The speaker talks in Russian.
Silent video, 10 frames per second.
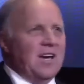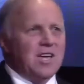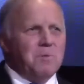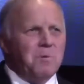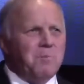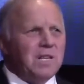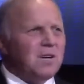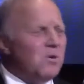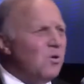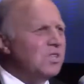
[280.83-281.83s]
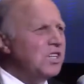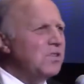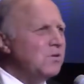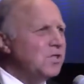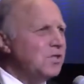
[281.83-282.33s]
Ему было
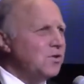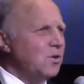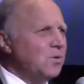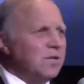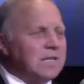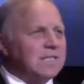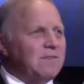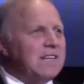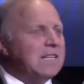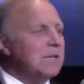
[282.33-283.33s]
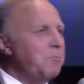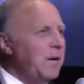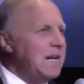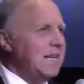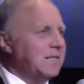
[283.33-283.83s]
очень-очень трудно называть это
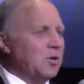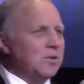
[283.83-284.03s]
болезнь.